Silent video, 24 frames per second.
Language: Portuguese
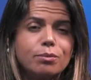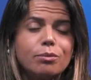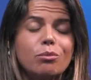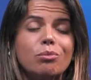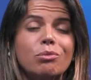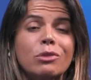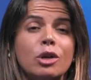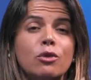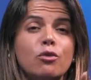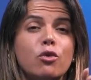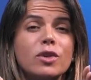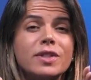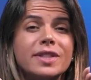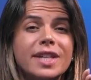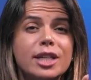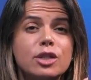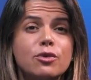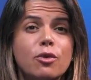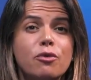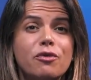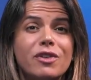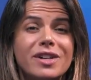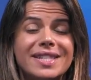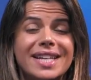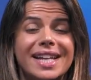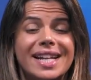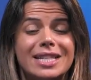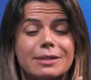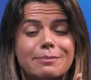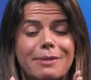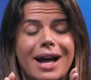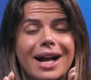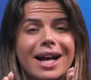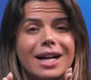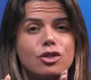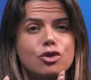vocês vão fazer as
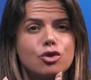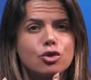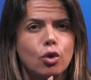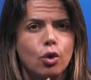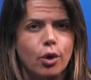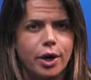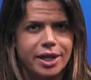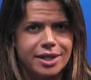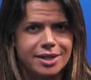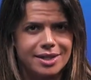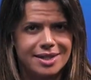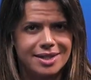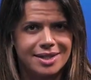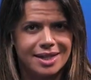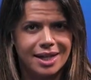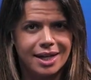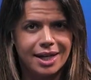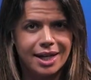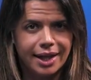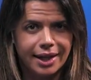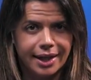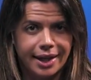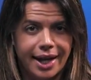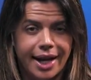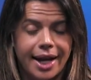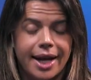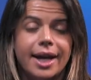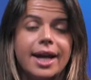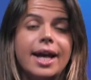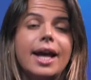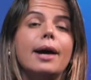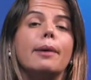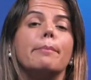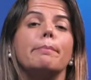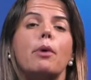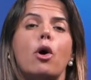marcações, né?
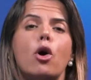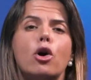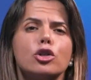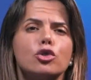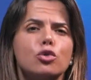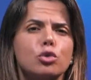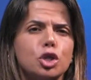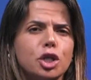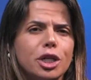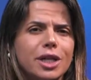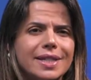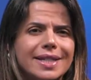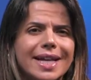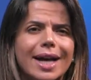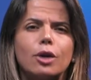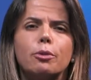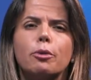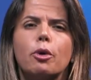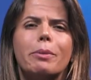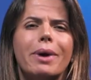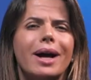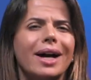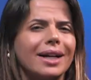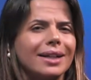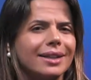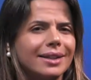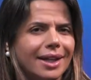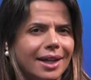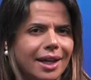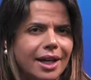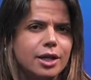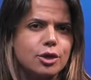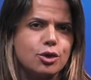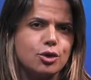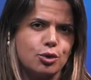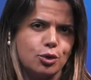Posso utilizar o meu
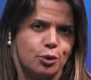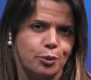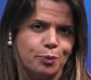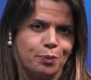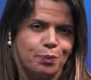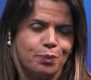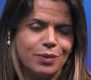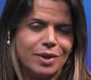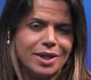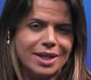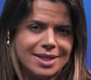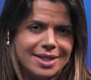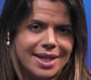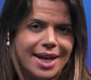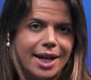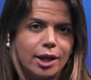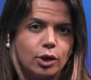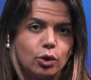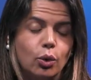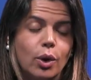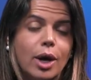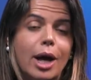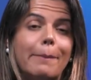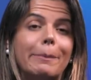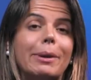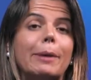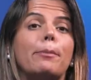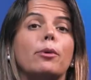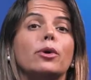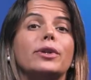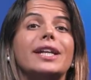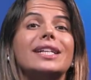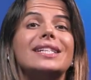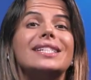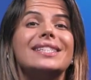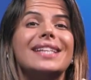marca-texto, certo? Para poder
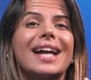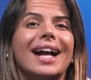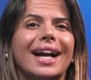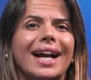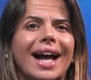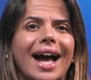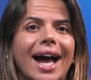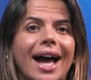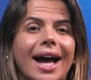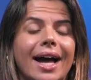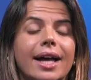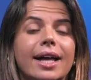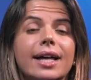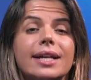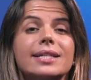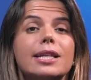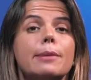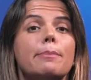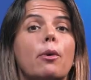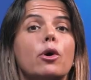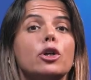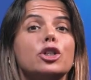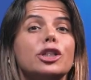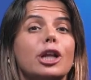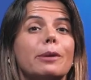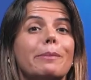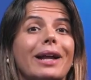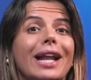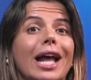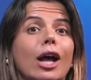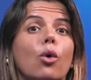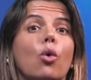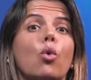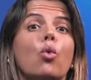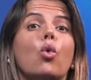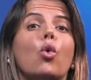destacar. Você pode trabalhar
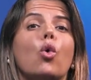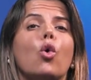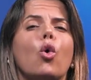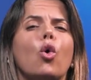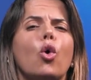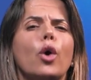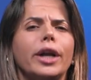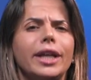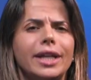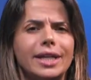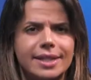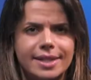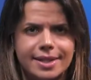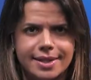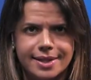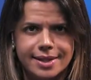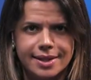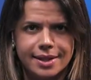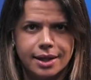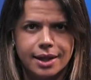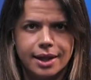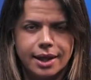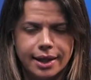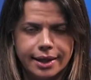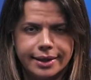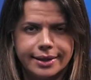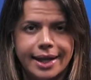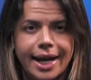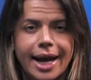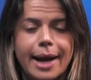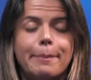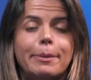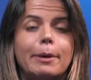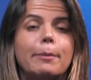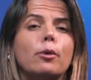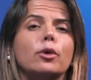com cores, né?
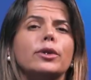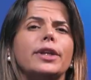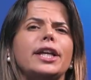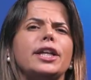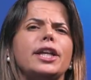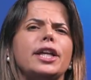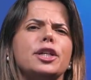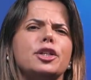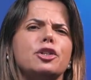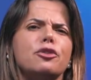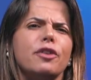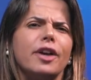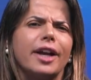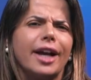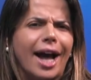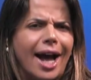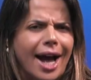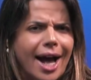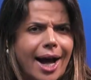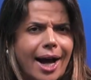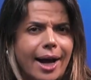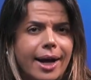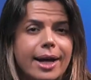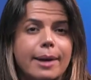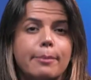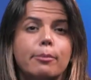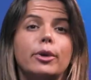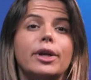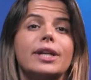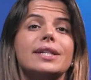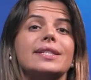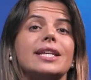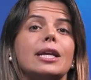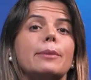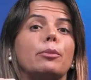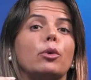Para poder identificar, por
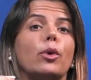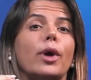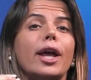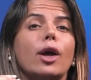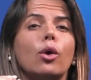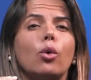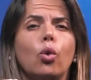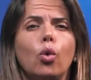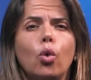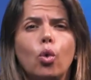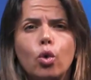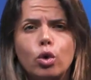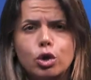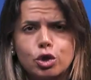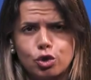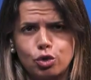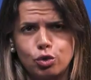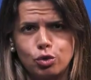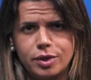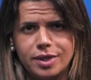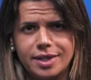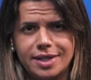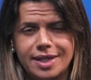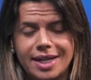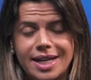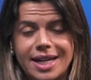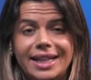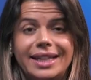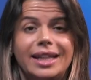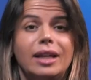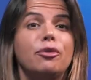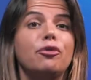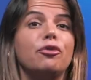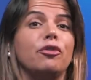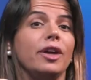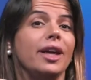exemplo, recursos,
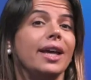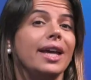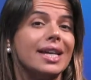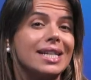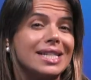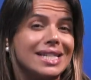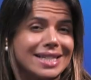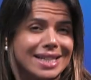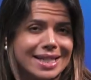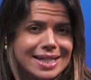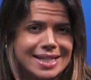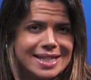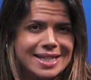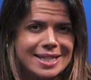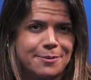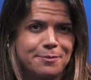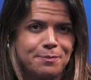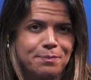defesas.